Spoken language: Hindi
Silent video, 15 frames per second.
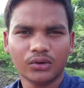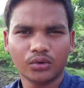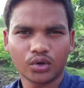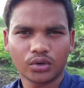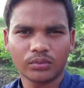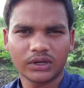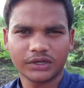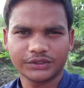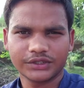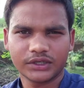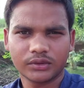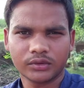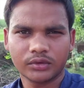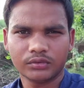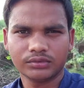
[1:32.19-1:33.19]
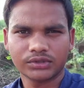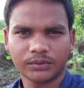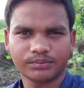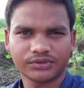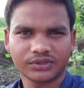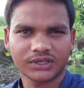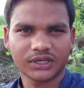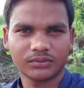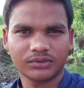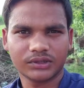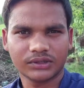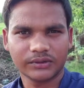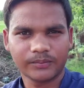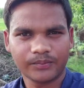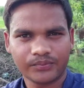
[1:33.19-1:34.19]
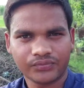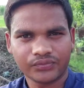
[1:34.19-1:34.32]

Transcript: और हमारे चैनल को भी सब्सक्राइब करें